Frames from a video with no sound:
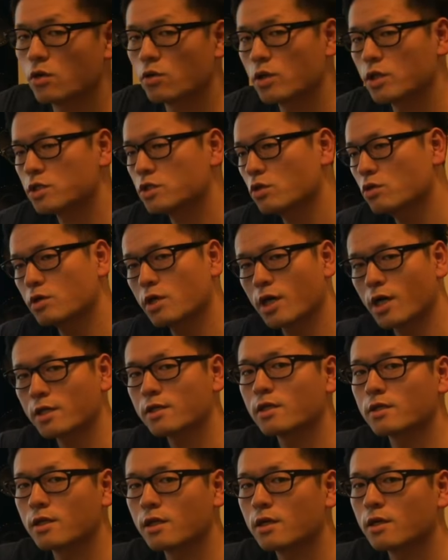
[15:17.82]
同じような
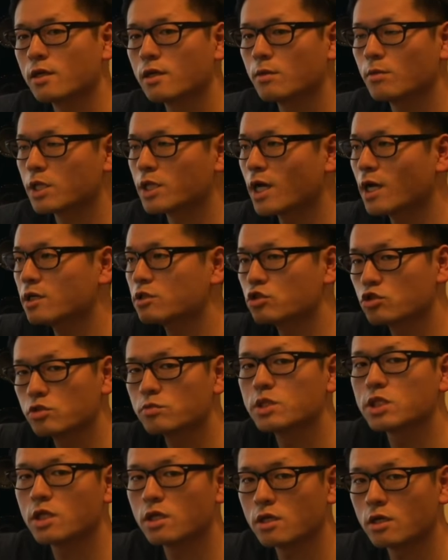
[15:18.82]
型で、まあ、単数
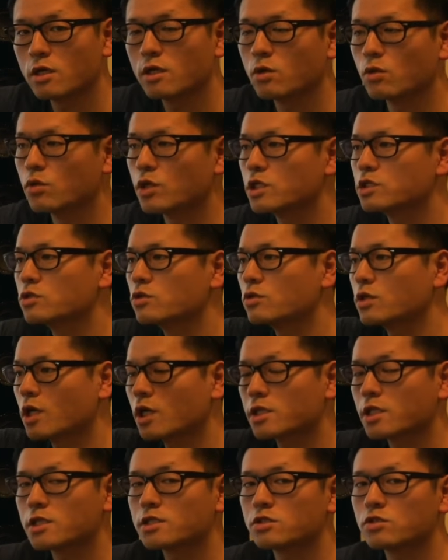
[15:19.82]
みたいな、同じような
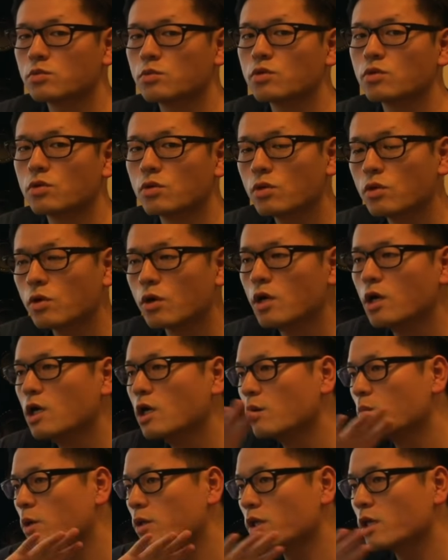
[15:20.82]
形のものを、
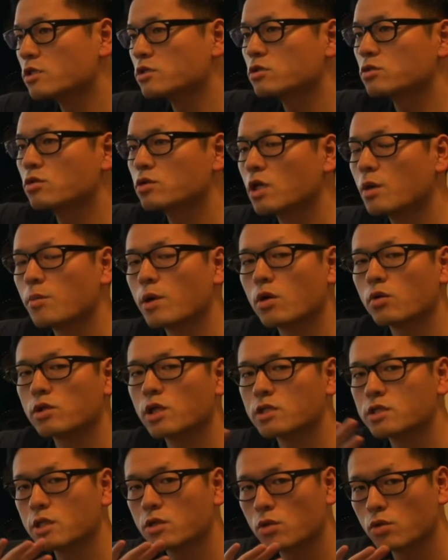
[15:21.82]
まあ、何十個何百個
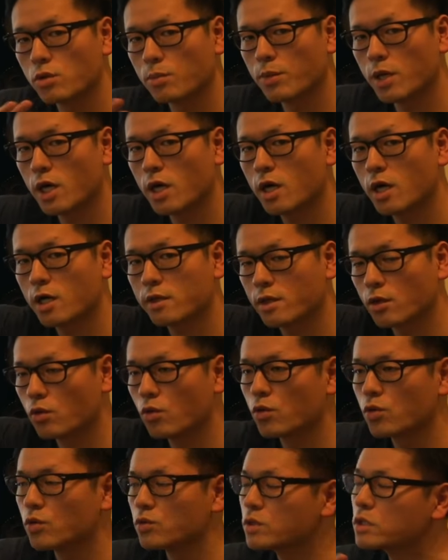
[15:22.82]
何千個とバーって
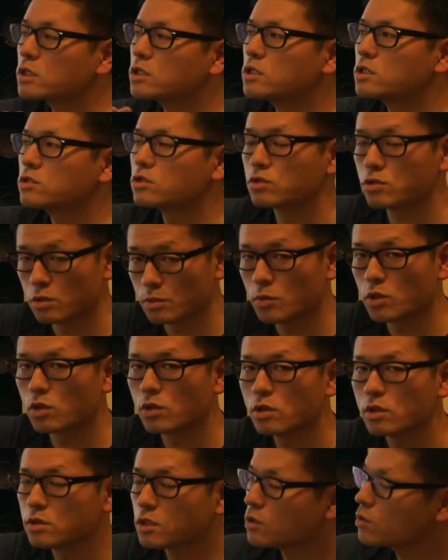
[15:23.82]
工業的に作るもの。
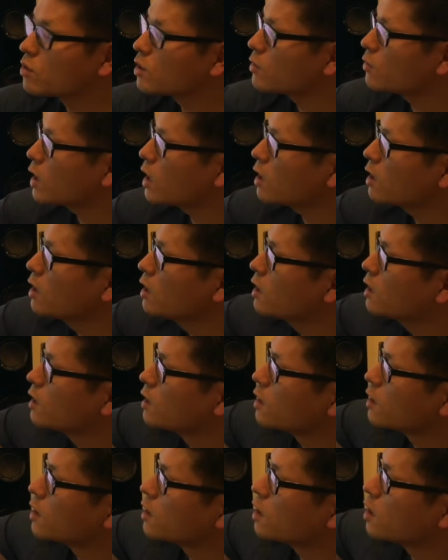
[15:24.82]
で、これは、
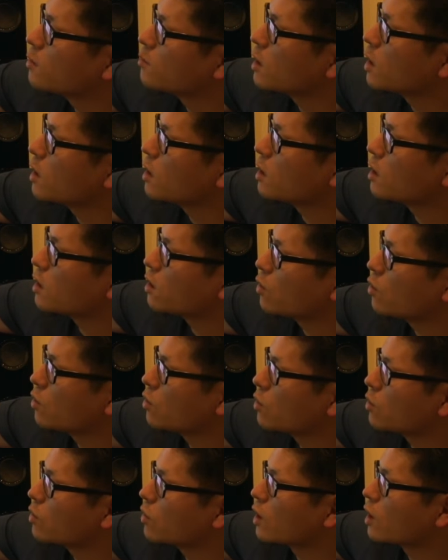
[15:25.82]
まあ、保
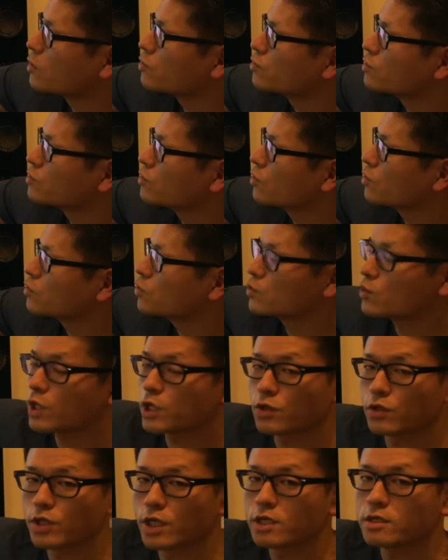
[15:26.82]
護は不要というわ
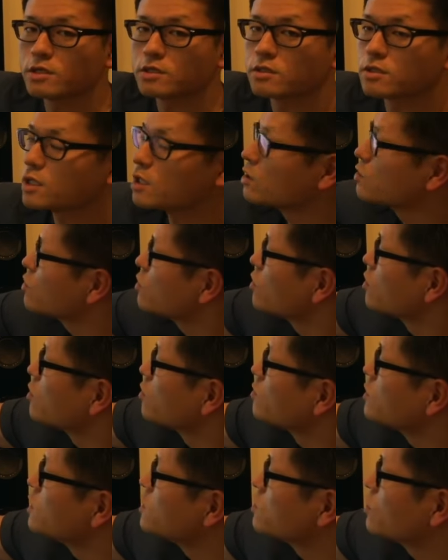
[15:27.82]
けではないんですけれ
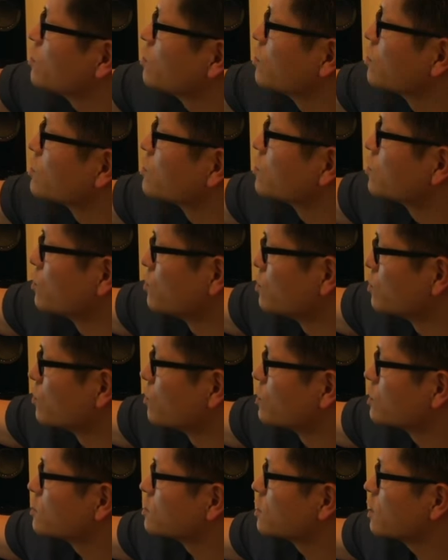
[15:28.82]
ど、意匠法という
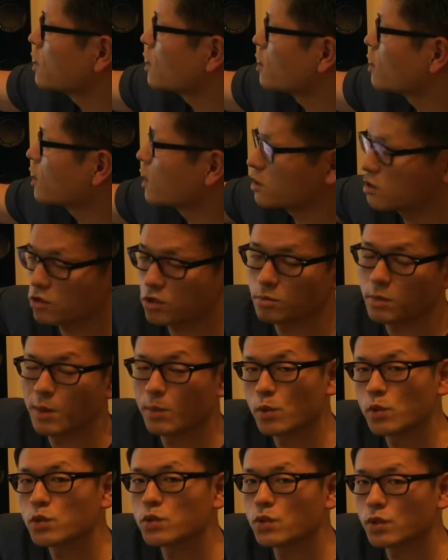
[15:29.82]
法律でがっつり
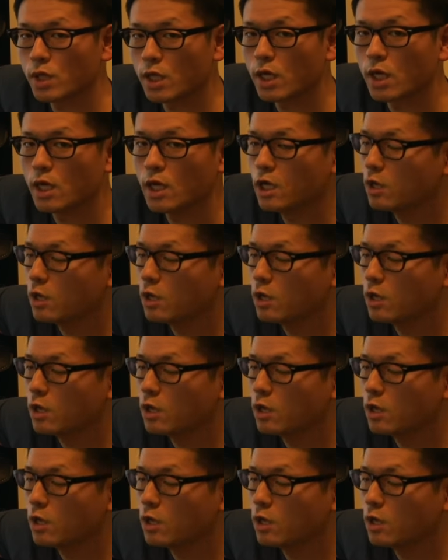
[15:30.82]
守るので、